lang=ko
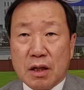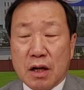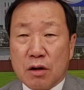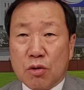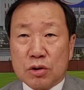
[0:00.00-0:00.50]

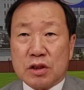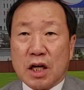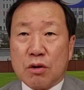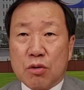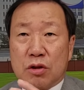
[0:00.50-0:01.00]
하고
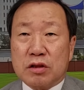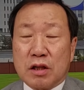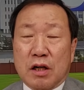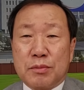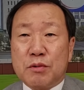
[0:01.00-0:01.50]
짜고 그
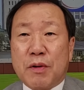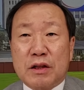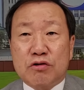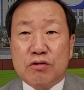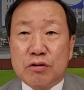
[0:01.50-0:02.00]
사람을
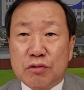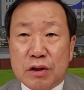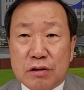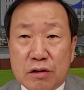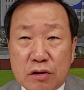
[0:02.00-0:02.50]
봐주기
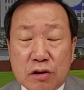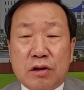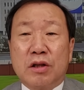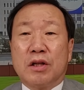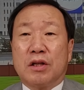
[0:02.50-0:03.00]

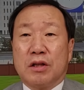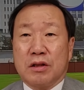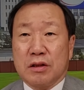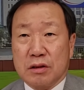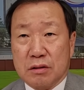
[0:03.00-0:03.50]
위해서
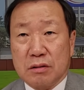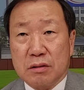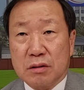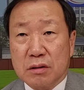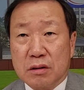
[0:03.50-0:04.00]

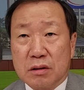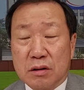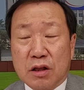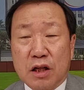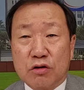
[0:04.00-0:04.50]

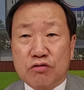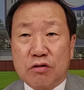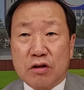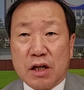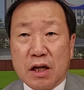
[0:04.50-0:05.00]
특혜를 준
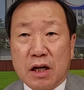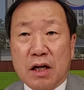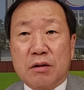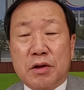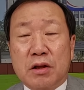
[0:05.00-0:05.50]
거냐
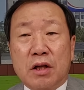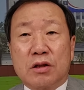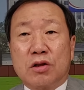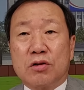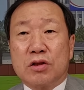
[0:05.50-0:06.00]
아니면
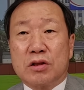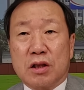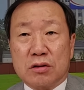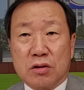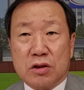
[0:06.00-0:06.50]

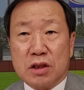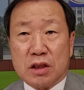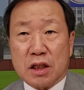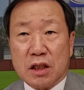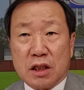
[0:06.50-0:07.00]
정진상 전
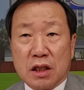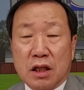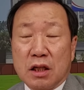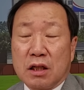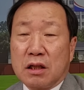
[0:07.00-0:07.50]
실장이
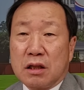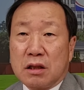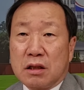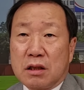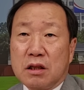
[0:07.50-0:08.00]

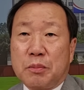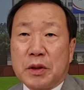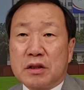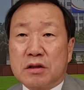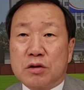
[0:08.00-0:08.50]
그
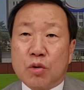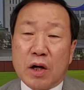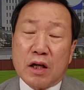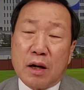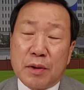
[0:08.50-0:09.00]
베지츠
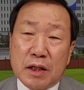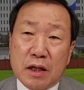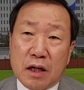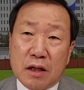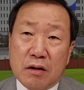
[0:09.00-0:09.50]

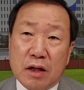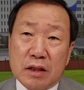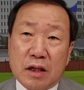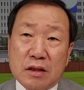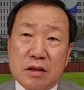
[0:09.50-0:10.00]
종합개발이라는 거에
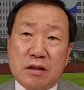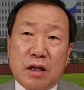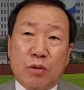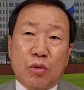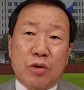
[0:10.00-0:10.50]

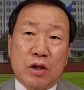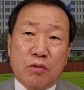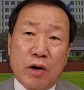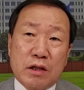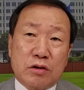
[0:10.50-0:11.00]
사실상 원호인
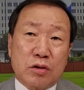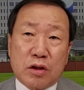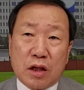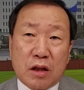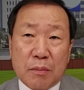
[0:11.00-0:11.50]

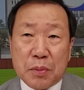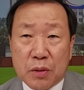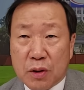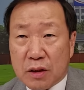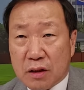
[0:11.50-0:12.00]
황성택
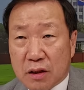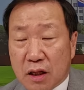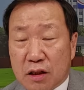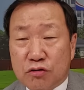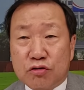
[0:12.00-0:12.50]
대표한테
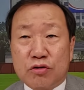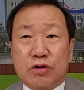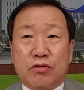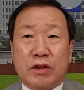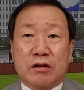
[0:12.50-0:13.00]
특혜를 주기
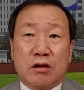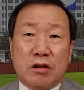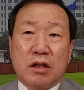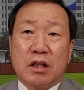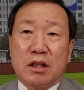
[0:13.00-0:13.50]

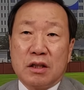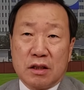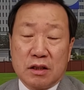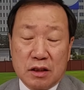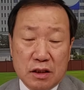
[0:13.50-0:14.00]
위해서
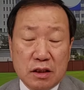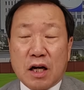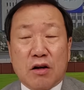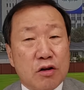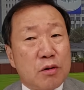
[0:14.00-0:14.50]
이
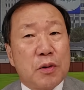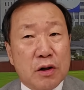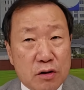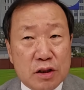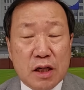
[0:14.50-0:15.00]
사건을
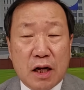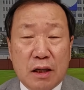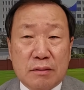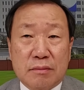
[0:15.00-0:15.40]
벌인 것이냐